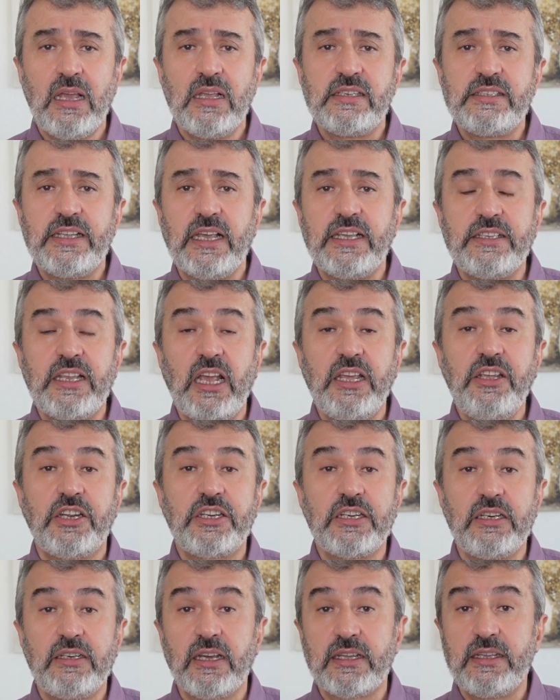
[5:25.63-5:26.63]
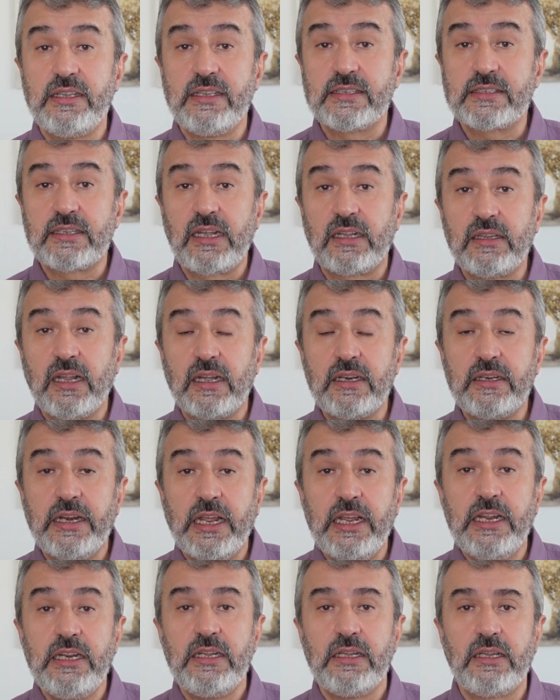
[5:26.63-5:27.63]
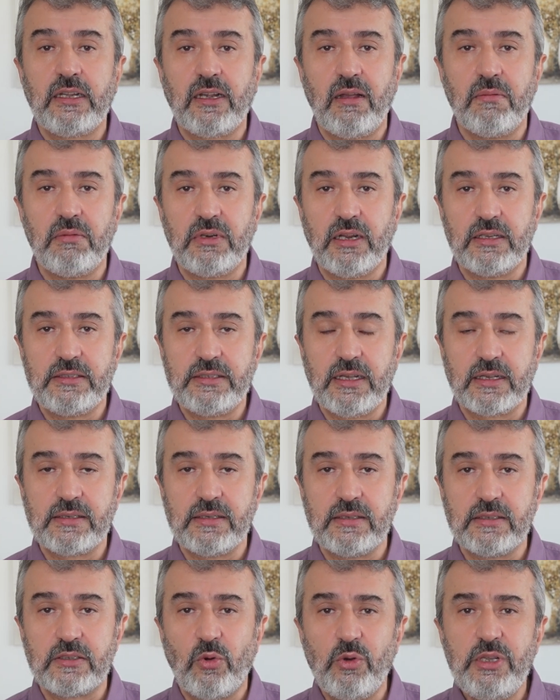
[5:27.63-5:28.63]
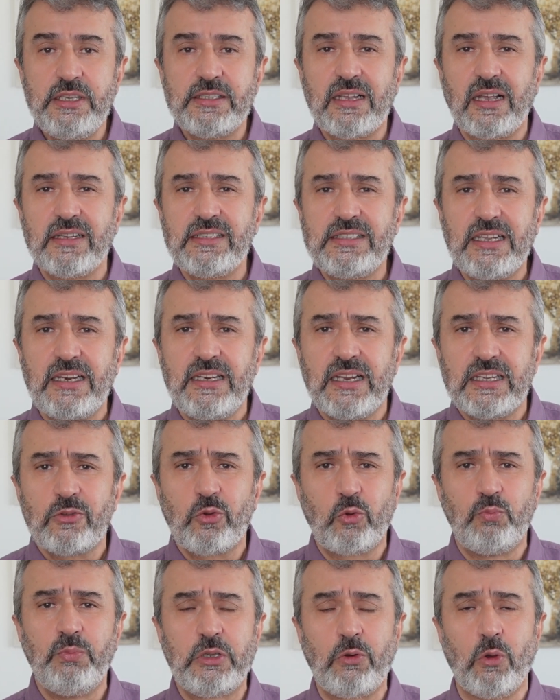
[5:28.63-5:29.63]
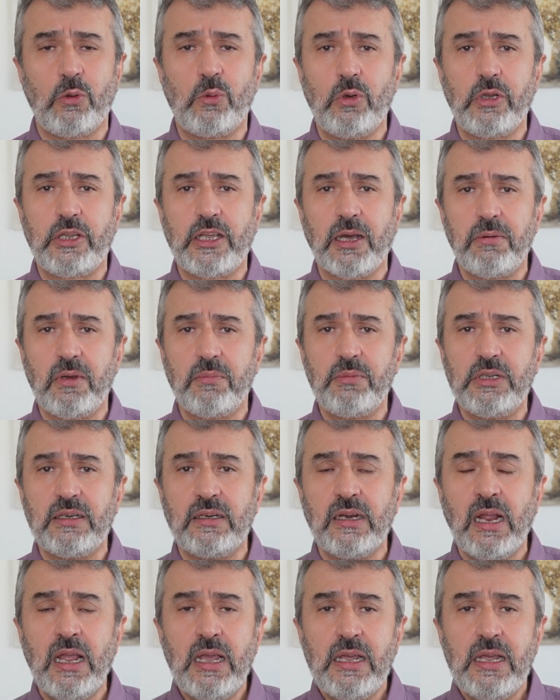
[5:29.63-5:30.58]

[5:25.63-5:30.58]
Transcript: 80 yaşındaki insandan neyin intikamını alacaksınız? O insan size nasıl bir kötülük yapabilir?